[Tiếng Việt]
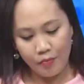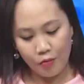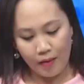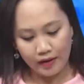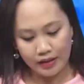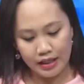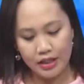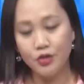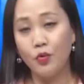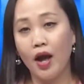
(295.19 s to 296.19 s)
một bản tin
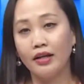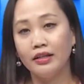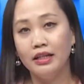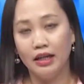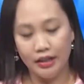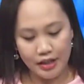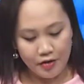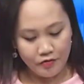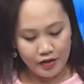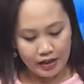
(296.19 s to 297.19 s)
liên quan à,
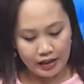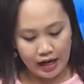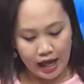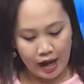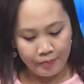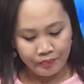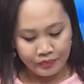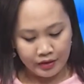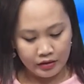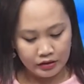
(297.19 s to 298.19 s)
đến việc là
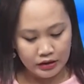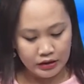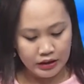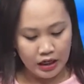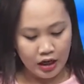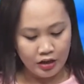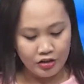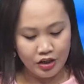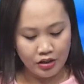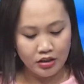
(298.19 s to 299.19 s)
à, người à,
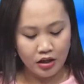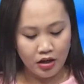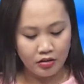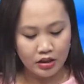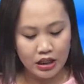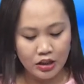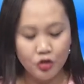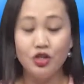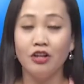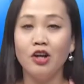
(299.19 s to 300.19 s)
dẫn à, cái
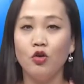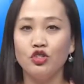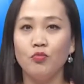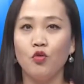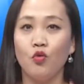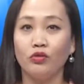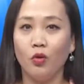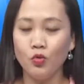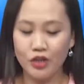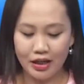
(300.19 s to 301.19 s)
người dẫn đầu cho một cuộc
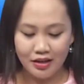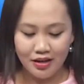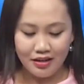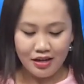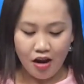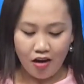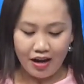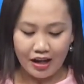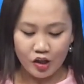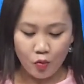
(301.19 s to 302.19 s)
đấu tranh để đòi
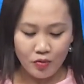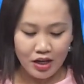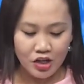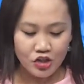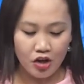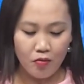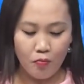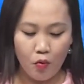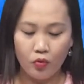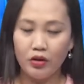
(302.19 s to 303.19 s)
lại công lý cho
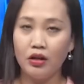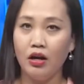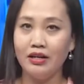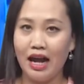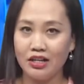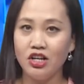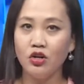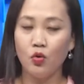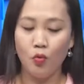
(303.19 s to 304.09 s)
một à, nạn nhân của